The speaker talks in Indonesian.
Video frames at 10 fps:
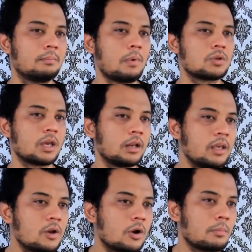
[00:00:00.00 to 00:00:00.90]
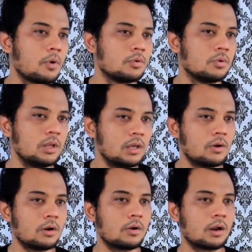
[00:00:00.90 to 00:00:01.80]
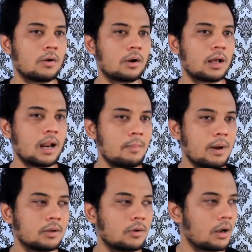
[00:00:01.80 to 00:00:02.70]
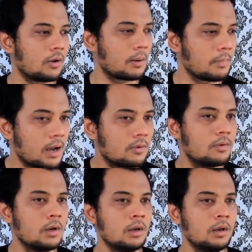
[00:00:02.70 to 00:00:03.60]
mau senior, mau junior, orang-orang lama atau orang-orang baru,